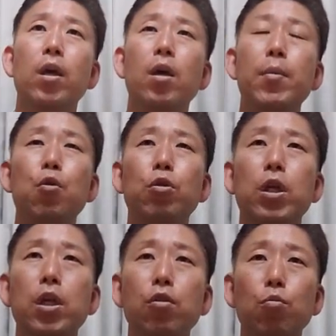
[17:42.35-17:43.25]
う
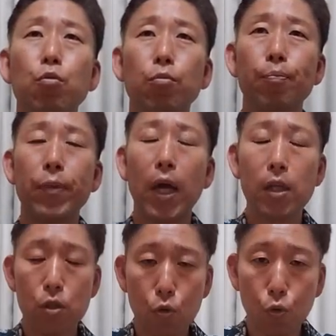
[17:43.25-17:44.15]
メロディーリズム
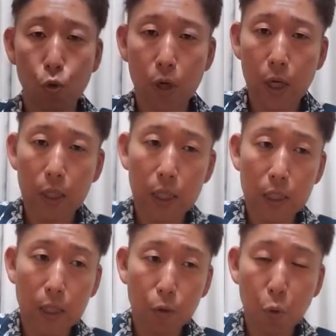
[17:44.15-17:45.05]
歌詞を乗っけてき
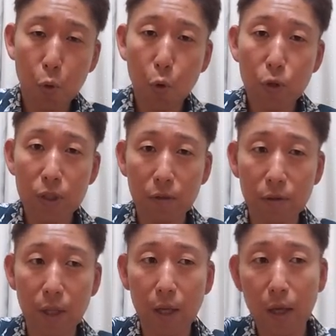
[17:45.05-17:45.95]
たところにです
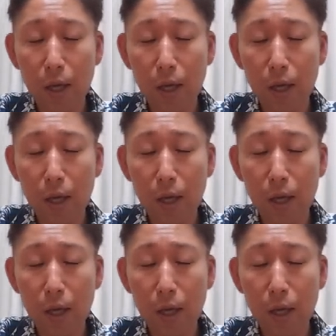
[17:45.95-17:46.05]
ね